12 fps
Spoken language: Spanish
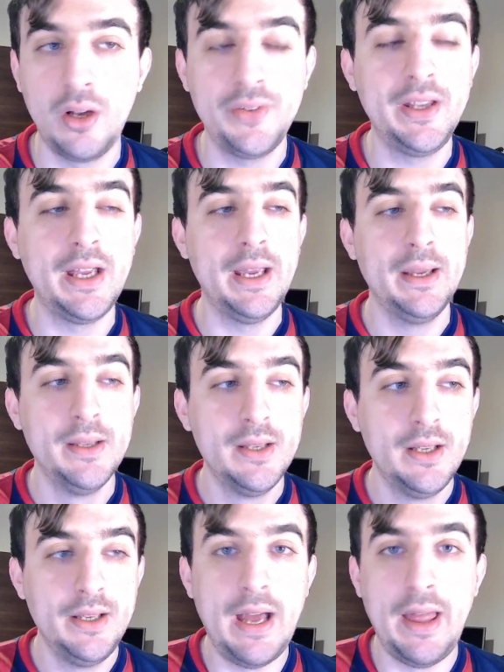Así que
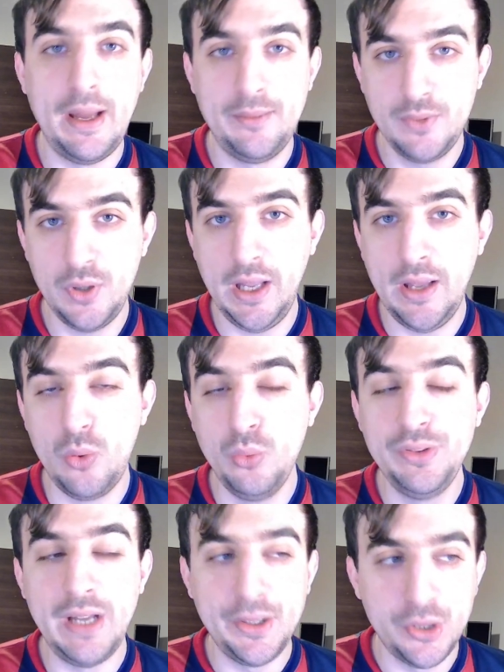nada, eh, un
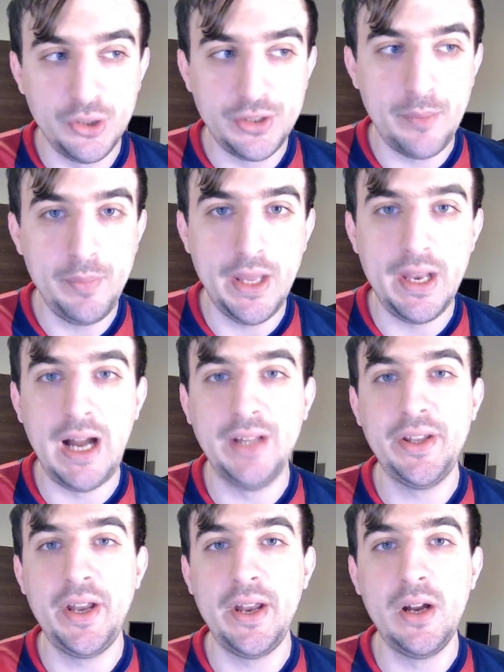dato también a
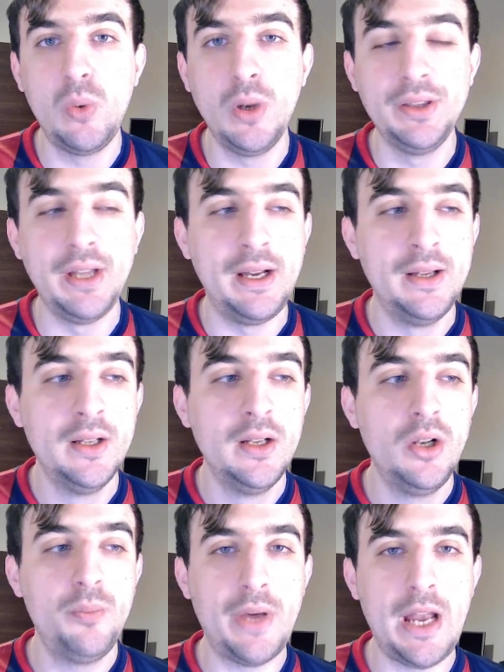tener en cuenta.
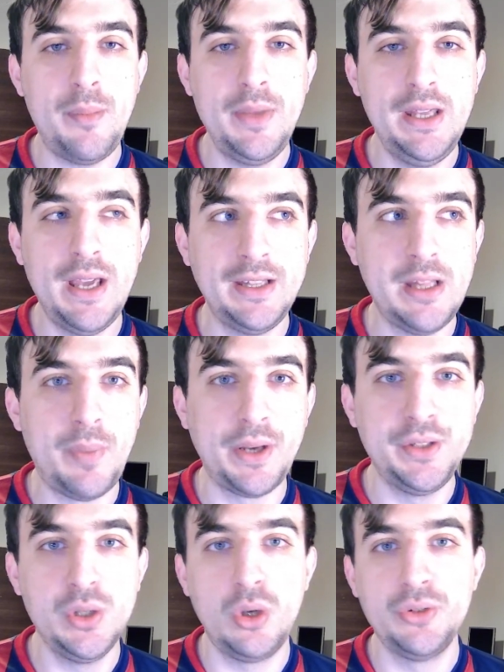Para mí este
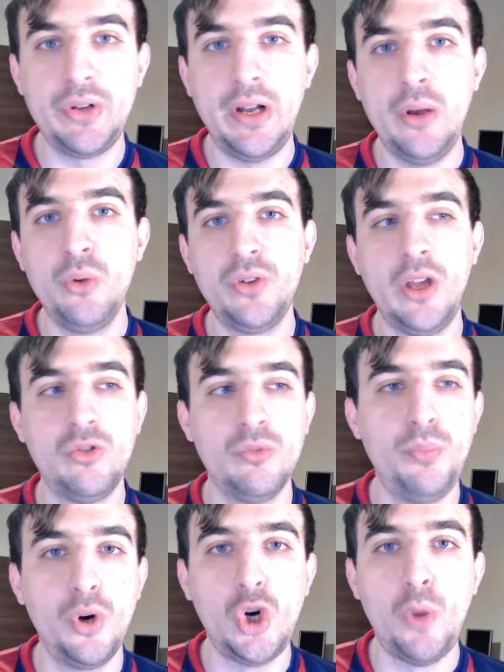partido contra Lanús es un
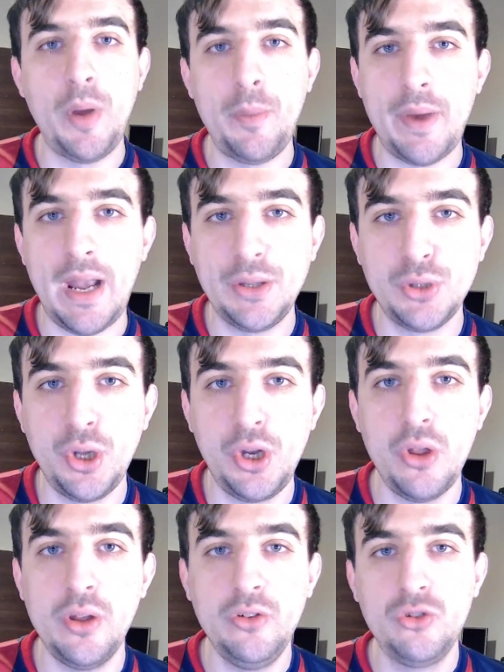poco preparatorio
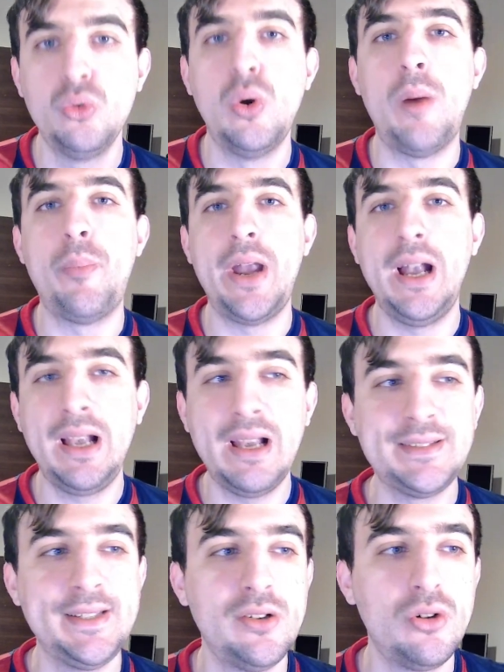de Insúa para el
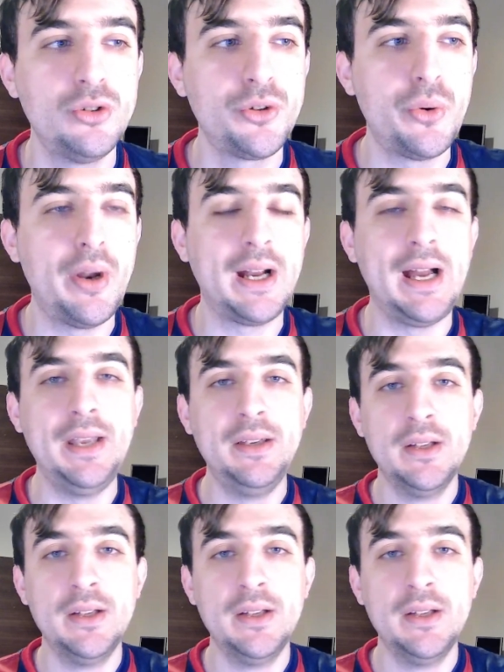clásico contra Huracán.